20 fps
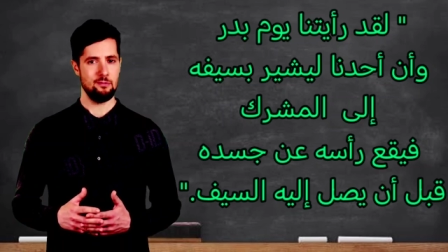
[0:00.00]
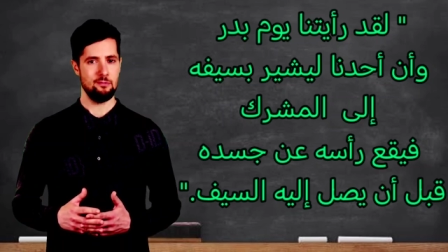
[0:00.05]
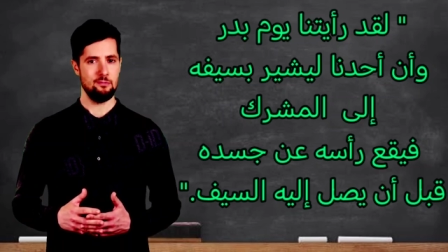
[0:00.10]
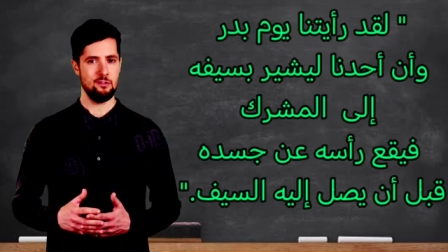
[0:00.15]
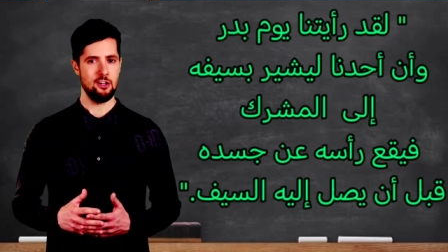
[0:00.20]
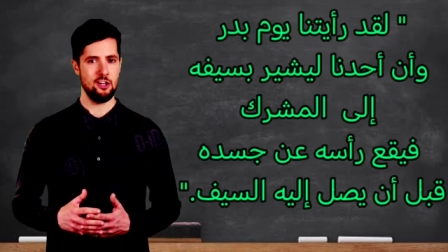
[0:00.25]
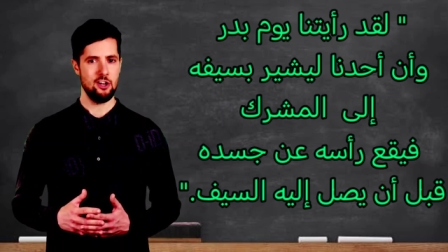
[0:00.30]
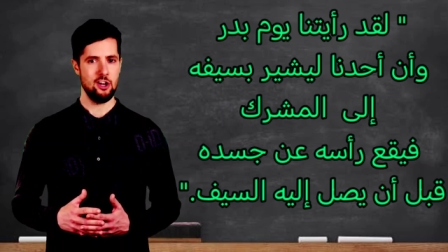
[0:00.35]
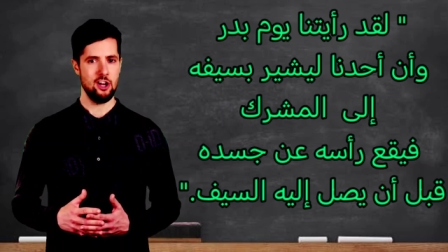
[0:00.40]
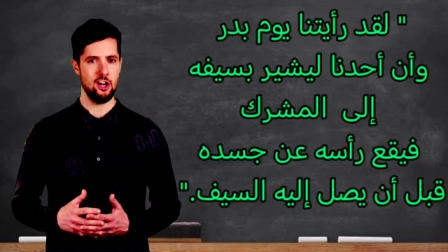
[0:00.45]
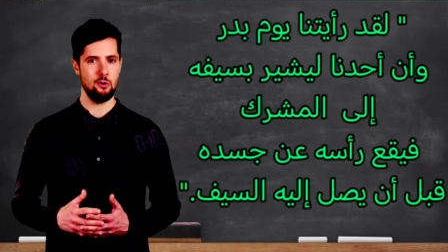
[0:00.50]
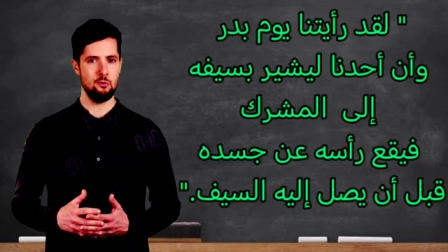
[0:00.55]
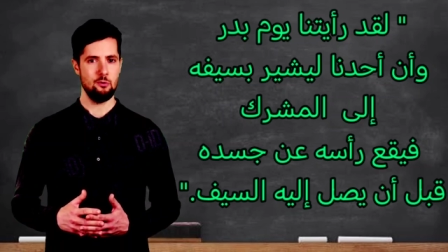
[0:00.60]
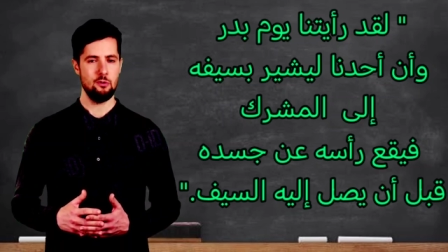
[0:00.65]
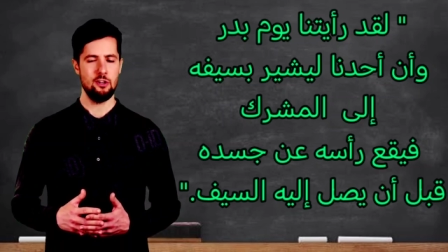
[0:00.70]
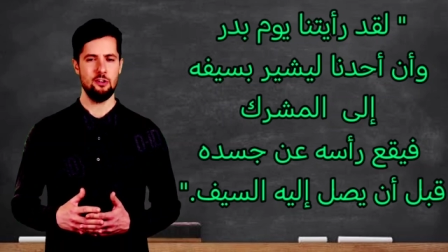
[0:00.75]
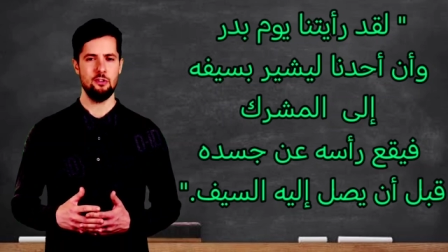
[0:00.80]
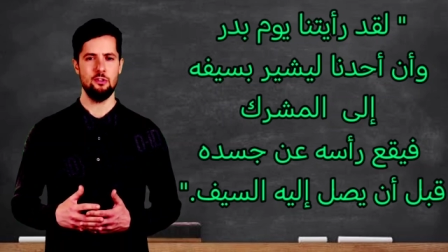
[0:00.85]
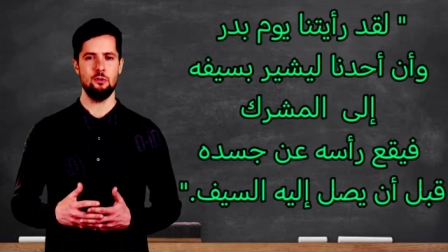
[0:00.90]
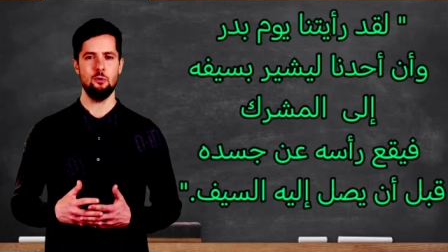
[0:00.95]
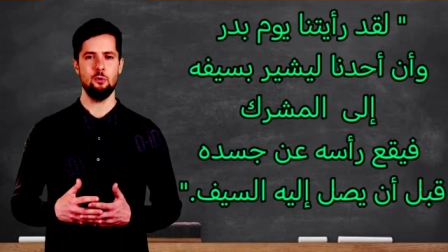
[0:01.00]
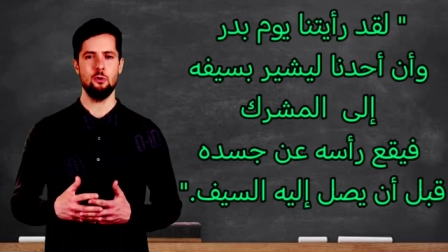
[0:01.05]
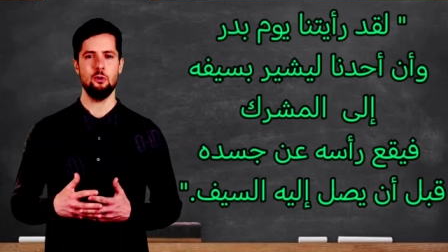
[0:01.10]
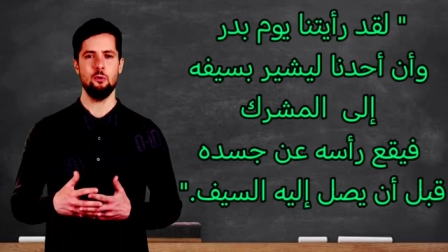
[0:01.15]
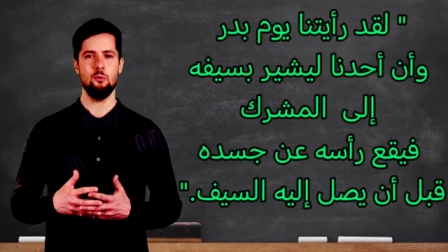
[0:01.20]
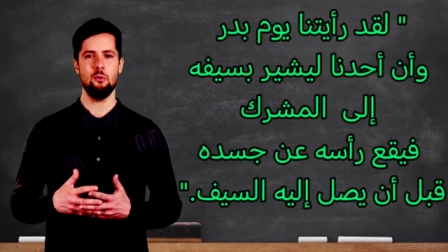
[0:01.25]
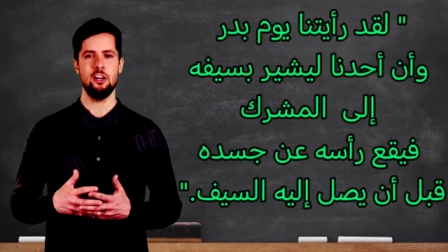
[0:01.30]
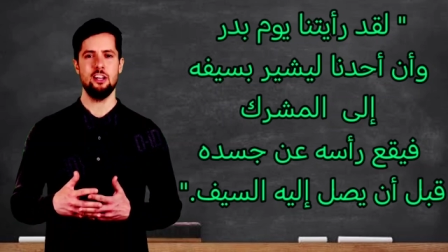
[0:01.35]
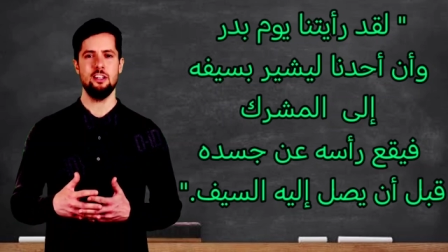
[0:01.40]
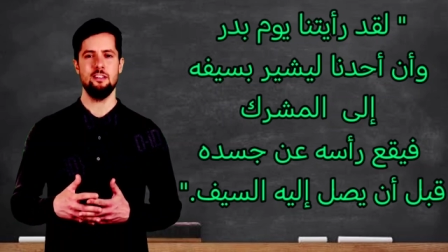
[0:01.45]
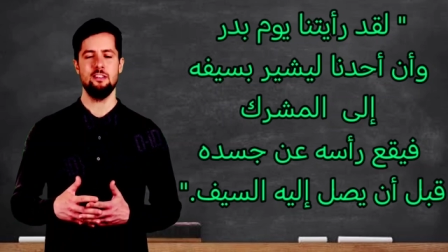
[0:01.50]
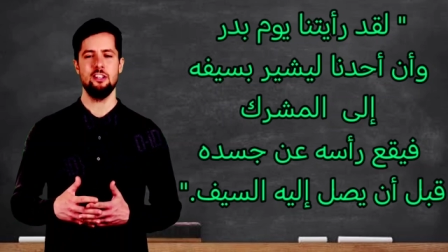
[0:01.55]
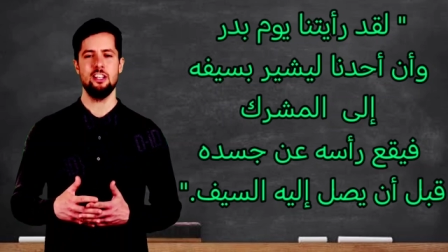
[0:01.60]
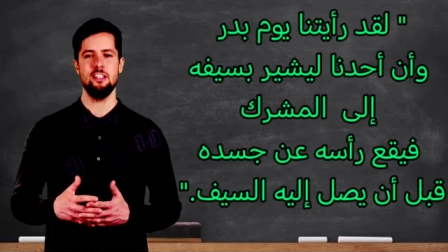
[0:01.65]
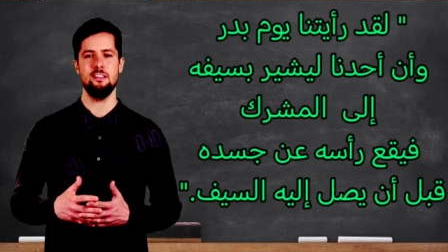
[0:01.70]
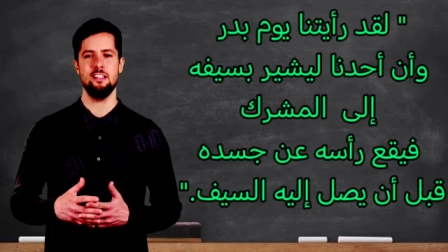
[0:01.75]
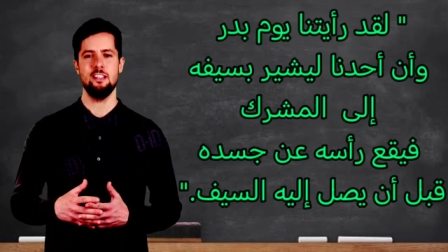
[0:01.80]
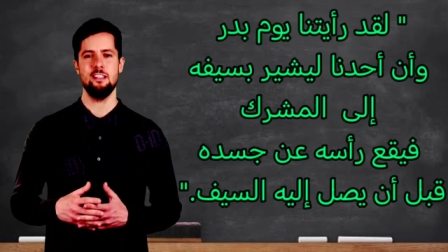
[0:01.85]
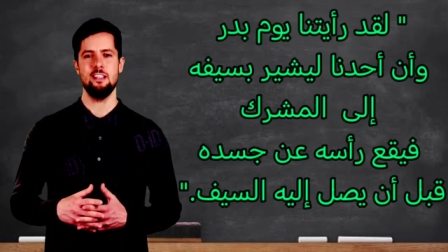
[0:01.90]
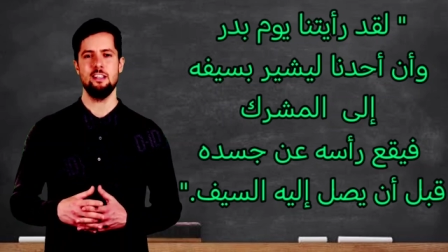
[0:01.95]
فيقع رأسه عن
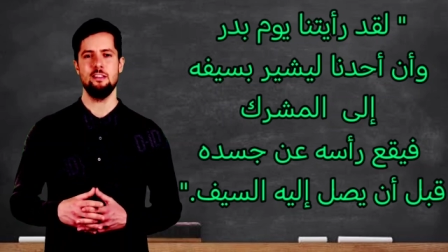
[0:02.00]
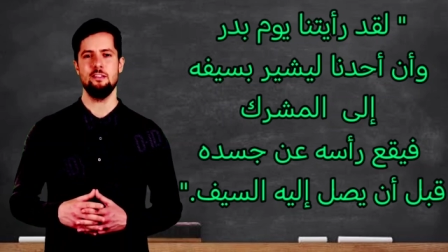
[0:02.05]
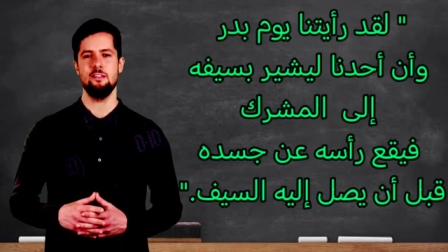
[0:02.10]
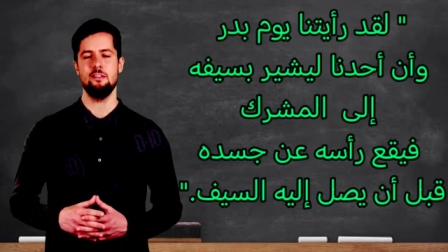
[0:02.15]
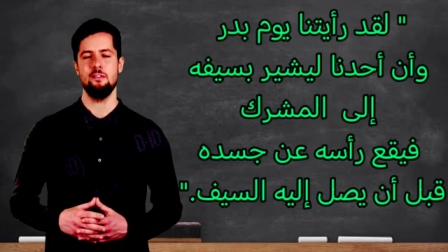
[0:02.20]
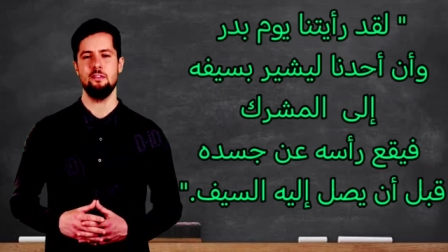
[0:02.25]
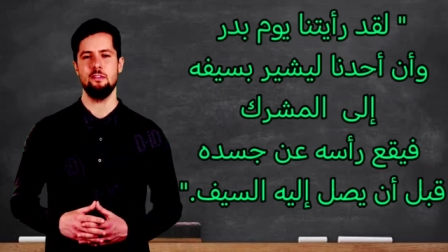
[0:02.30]
جسده